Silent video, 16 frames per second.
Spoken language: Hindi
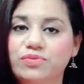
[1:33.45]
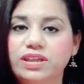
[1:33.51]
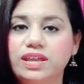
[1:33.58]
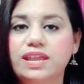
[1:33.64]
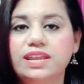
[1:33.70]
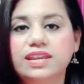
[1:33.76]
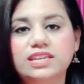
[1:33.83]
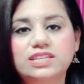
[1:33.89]
फ्री
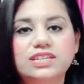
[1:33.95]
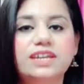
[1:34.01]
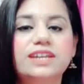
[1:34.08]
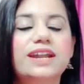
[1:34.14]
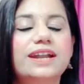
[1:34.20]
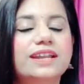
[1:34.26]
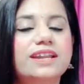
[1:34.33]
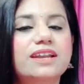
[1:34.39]
है नीचे ही
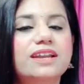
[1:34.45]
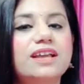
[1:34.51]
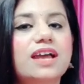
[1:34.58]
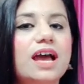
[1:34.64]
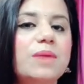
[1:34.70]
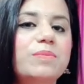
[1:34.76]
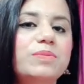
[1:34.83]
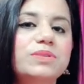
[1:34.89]
रेड कलर का
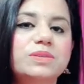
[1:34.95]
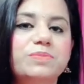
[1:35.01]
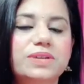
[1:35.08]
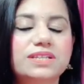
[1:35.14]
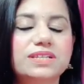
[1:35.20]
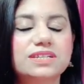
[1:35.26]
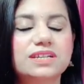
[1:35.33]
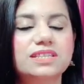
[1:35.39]
आप इसे
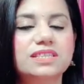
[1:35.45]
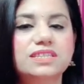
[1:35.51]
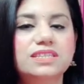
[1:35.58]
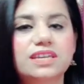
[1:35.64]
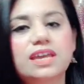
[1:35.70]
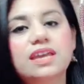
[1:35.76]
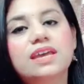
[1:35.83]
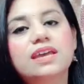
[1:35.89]
प्रेस कर
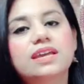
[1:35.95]
दीजिए